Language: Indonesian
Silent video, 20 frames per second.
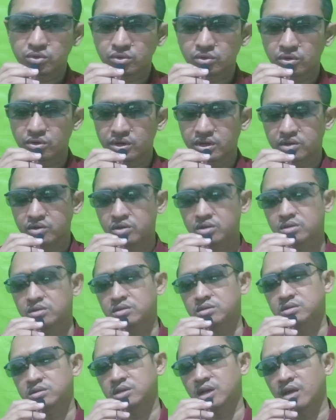
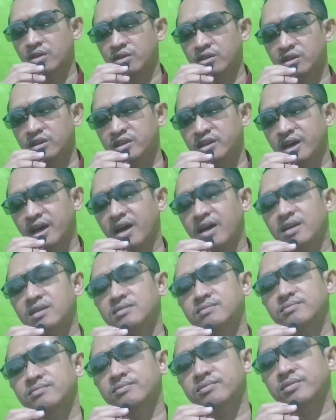Torekot Syadziliyah
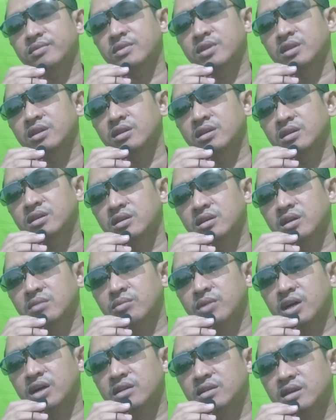yang
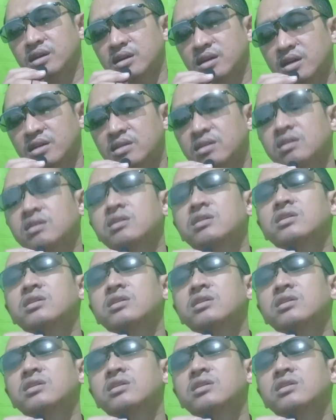mengatakan